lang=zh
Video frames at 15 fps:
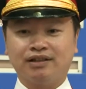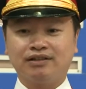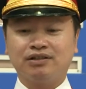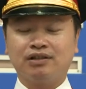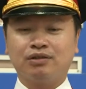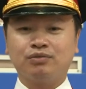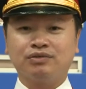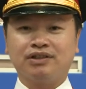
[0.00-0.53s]
那
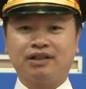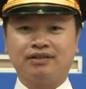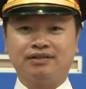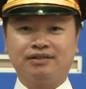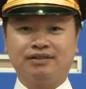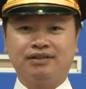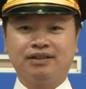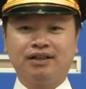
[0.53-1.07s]
这个故障
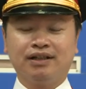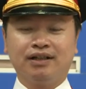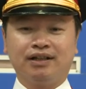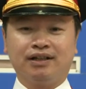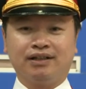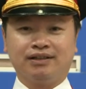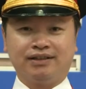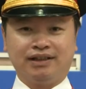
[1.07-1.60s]
是
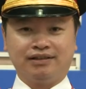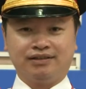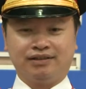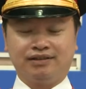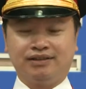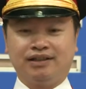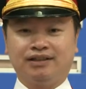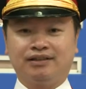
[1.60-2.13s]
电
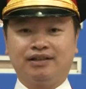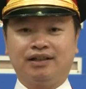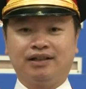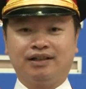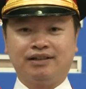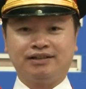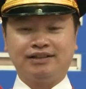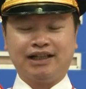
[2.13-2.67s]
车线
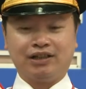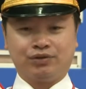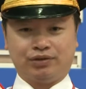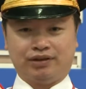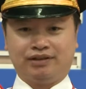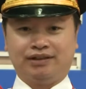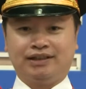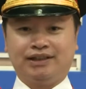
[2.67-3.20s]
下
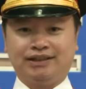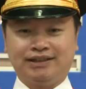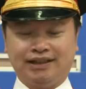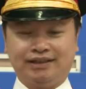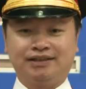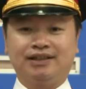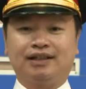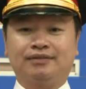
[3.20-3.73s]
垂的一个
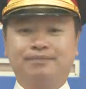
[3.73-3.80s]
现象